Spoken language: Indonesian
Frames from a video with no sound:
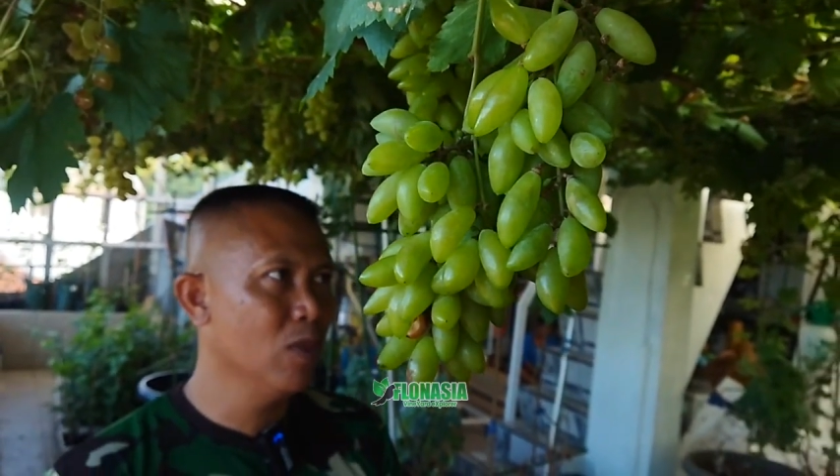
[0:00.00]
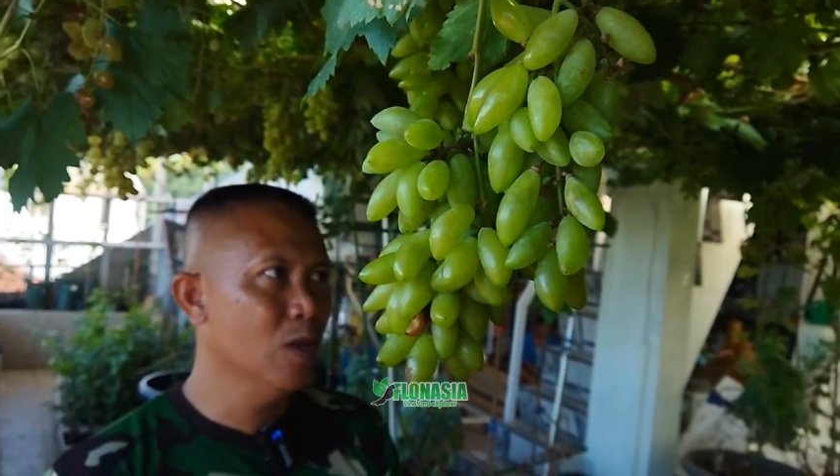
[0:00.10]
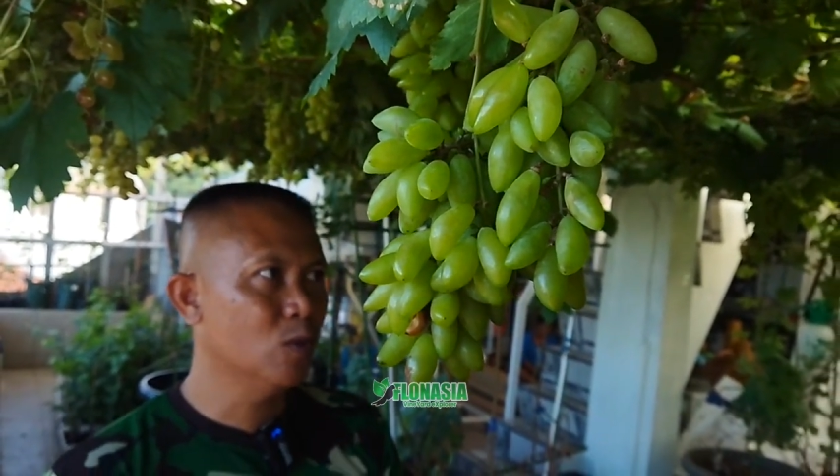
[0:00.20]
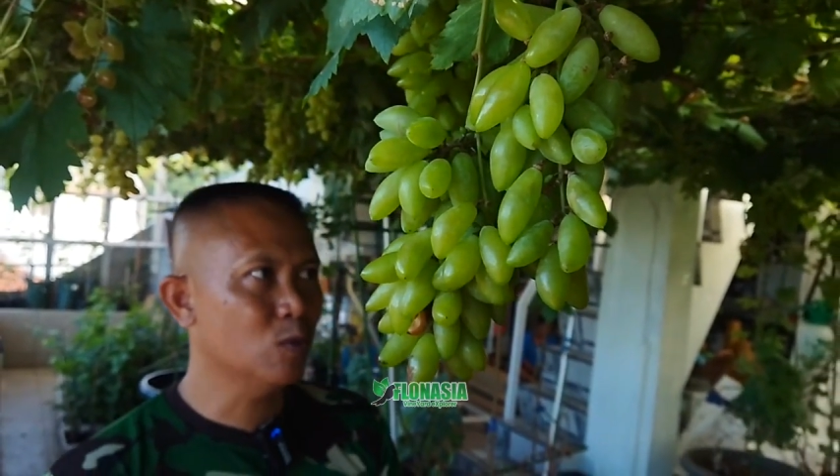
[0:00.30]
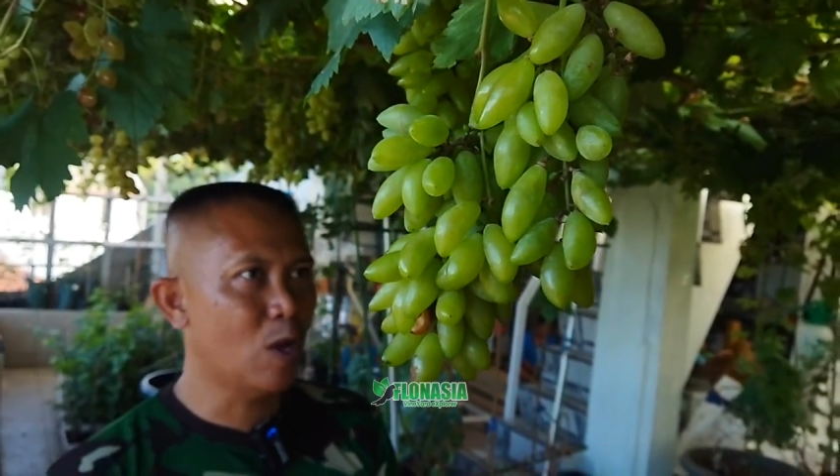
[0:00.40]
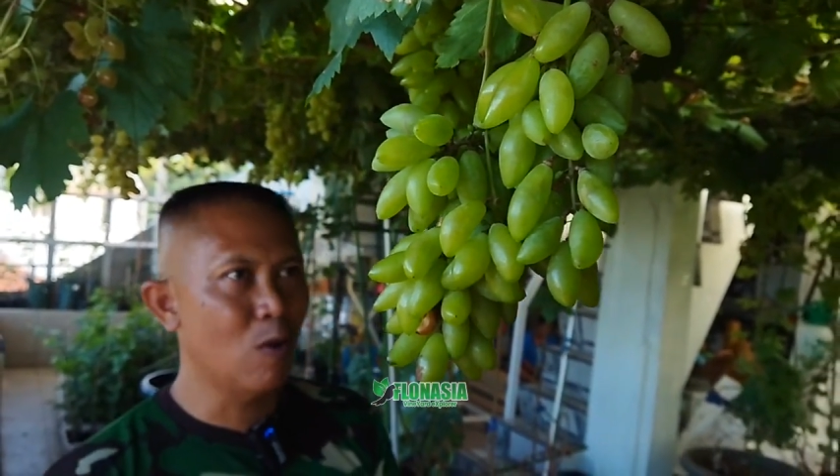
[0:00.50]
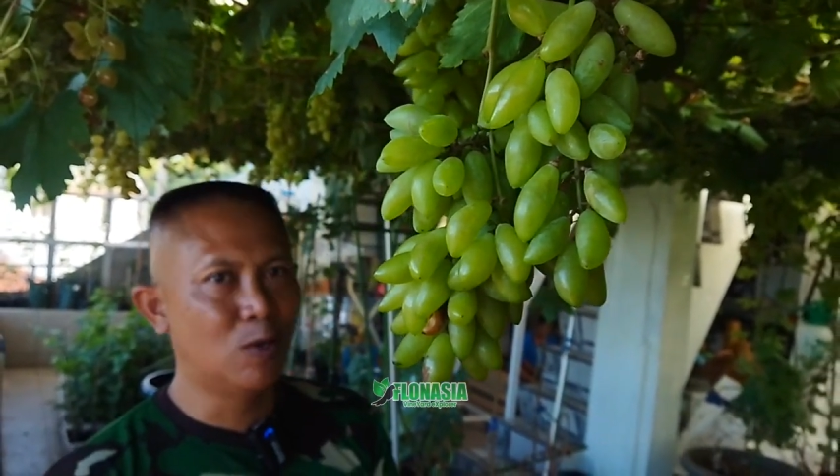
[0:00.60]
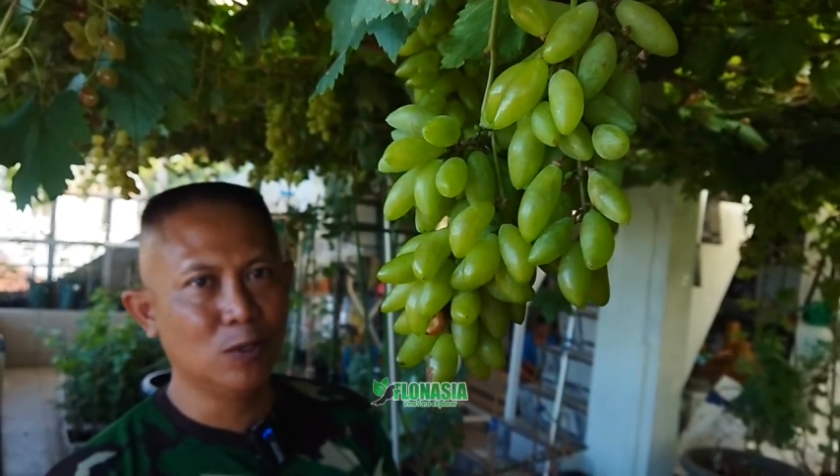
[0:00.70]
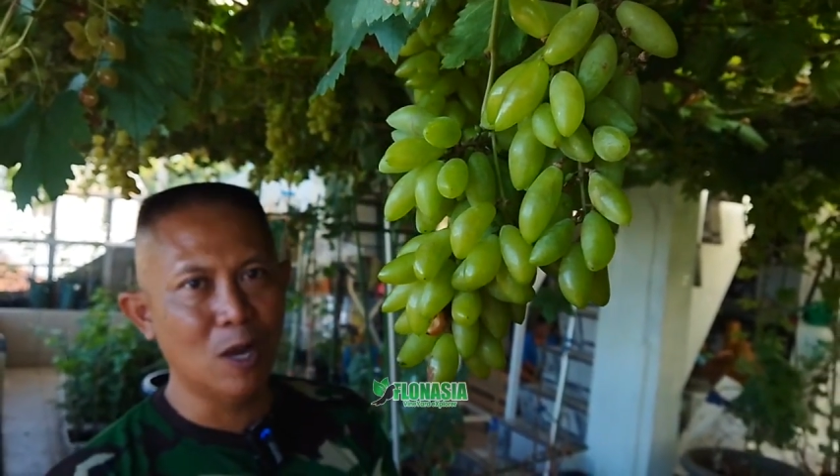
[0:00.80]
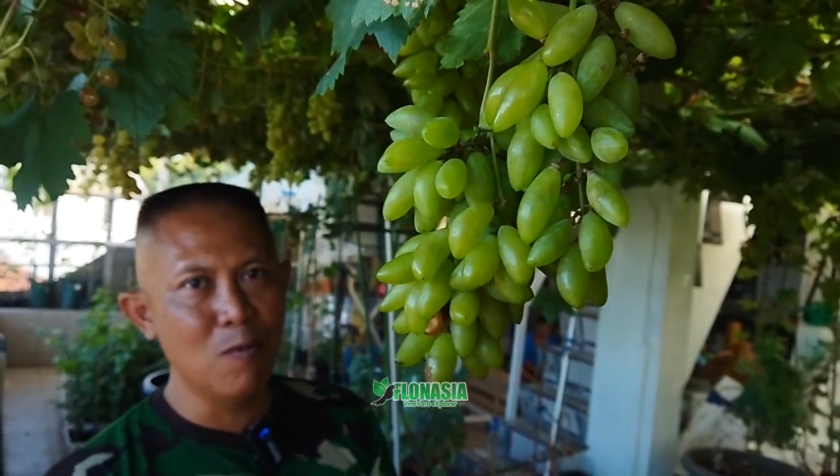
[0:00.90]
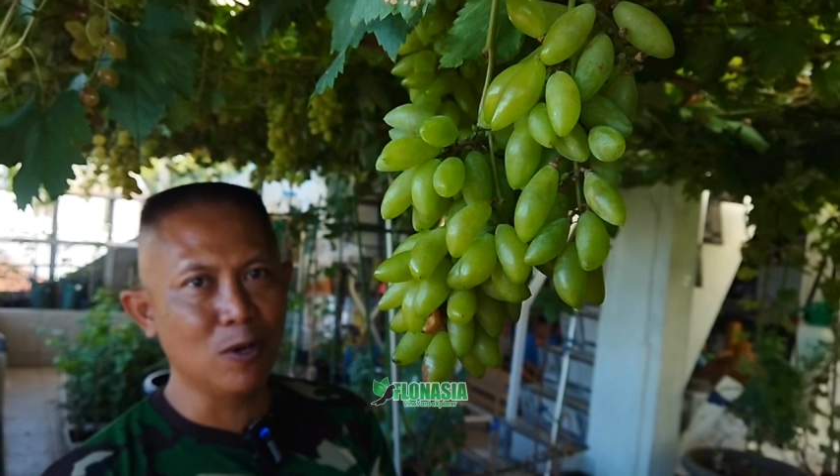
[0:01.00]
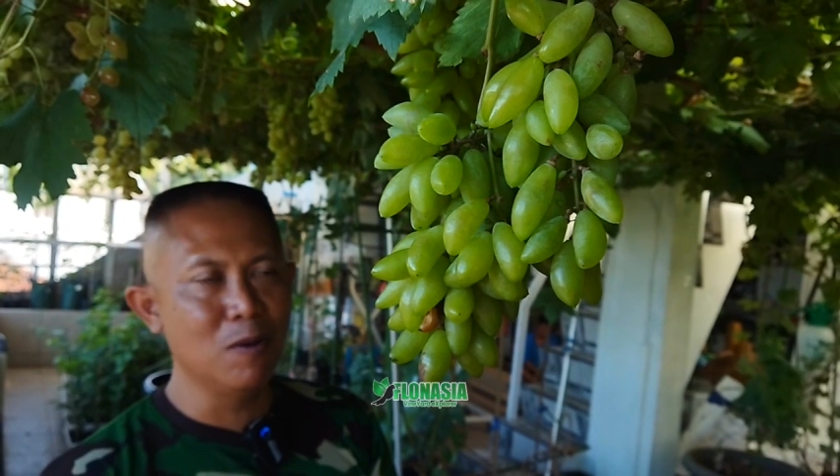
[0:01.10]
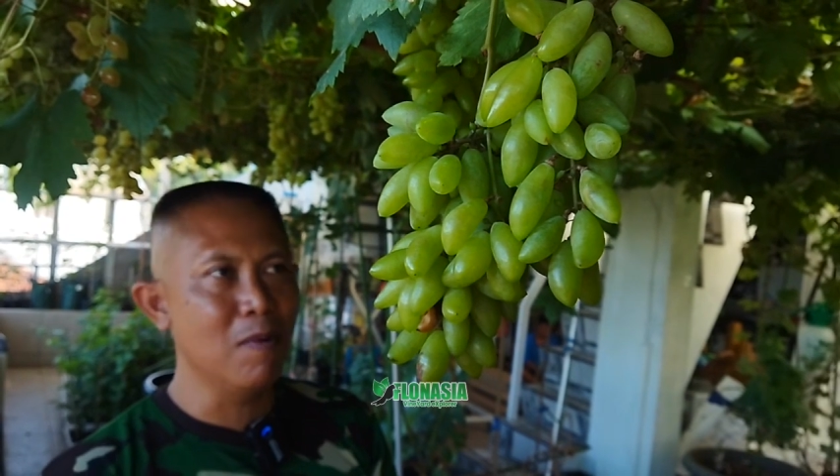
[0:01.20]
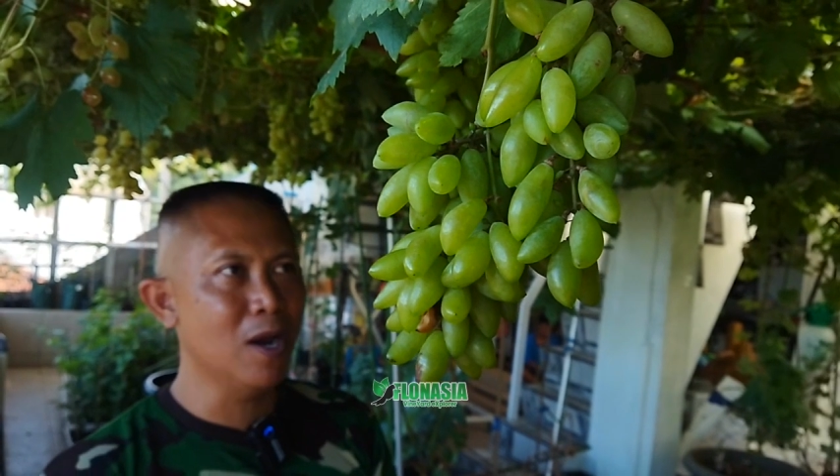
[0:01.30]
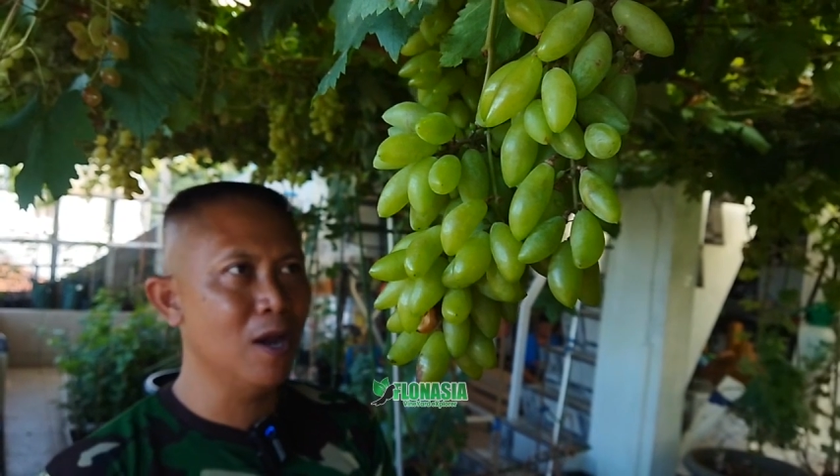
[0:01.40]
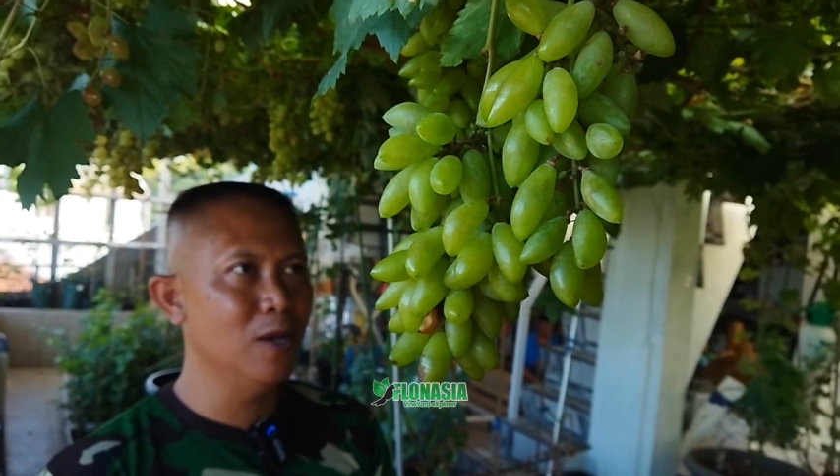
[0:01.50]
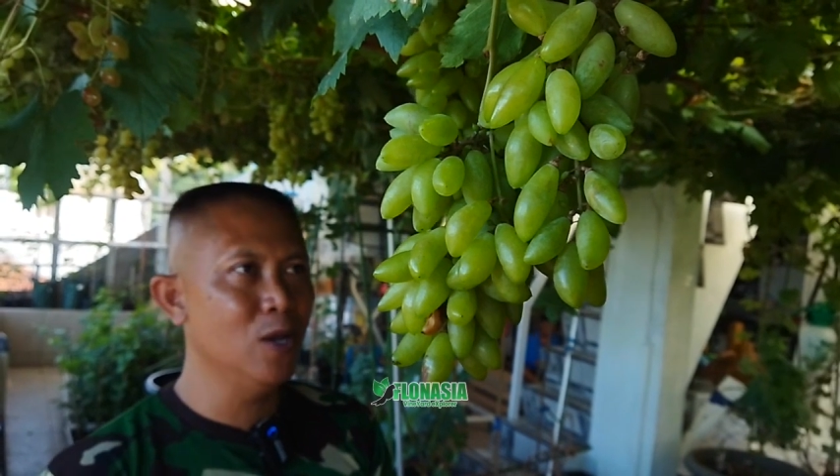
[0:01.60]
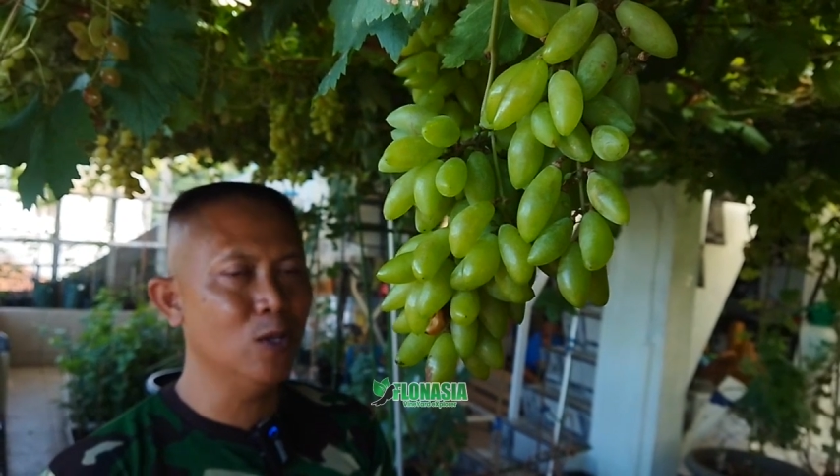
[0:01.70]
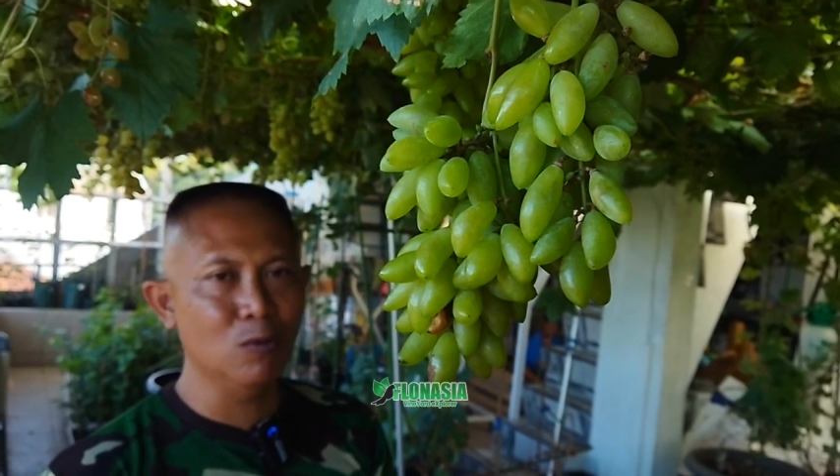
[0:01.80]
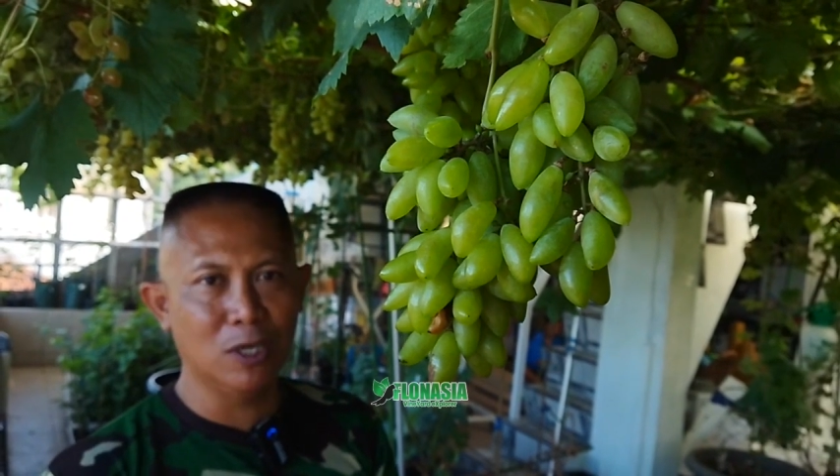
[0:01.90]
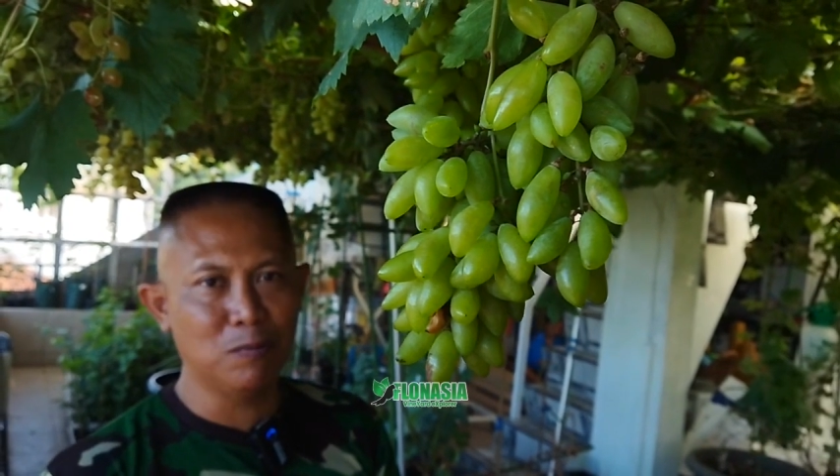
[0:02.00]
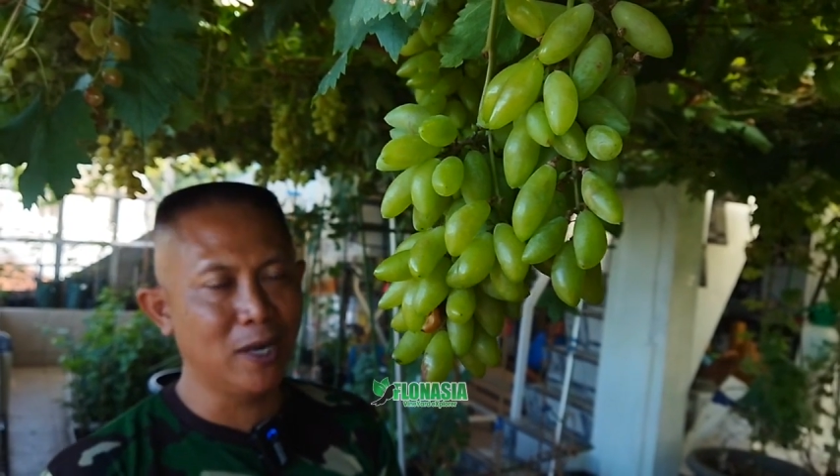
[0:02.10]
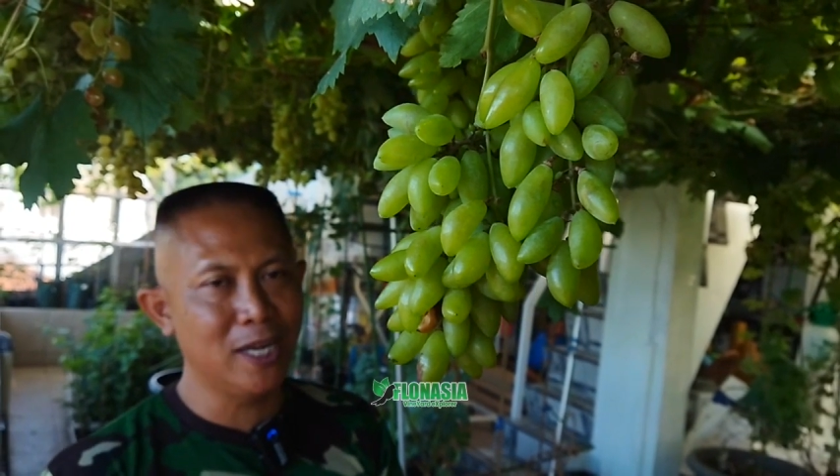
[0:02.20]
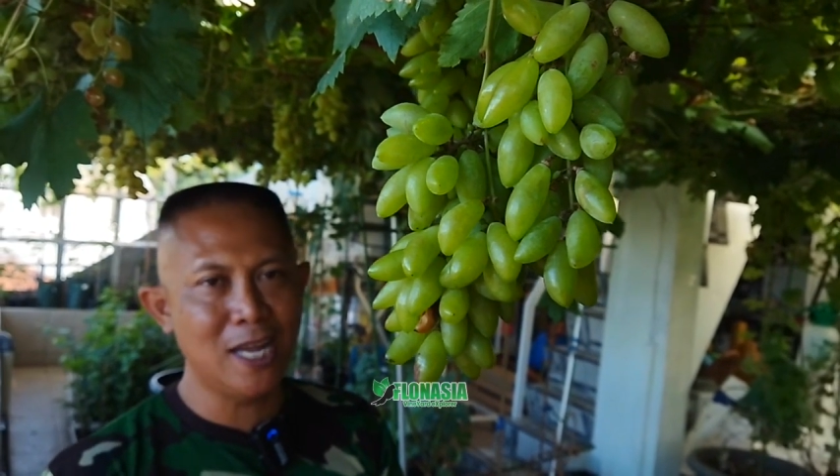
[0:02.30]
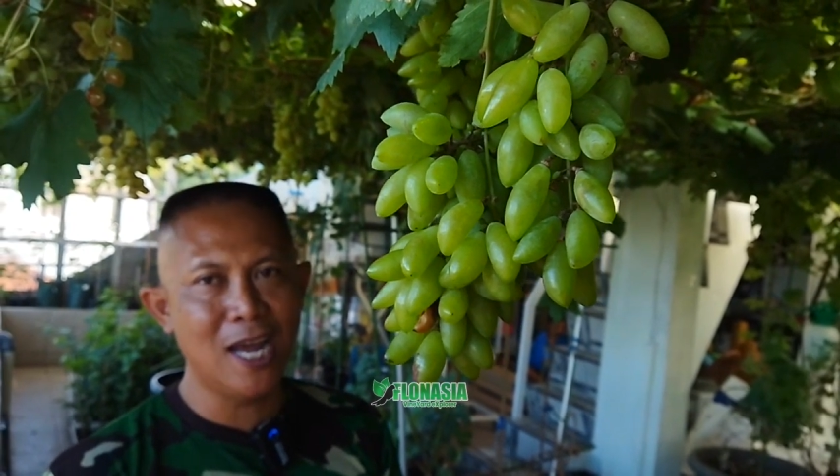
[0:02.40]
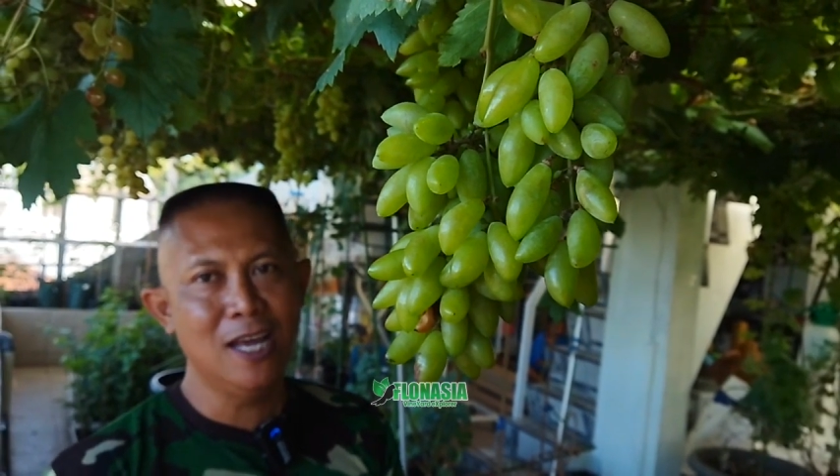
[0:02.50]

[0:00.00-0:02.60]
Terus kalau jamur gimana ini itu dan sebagainya.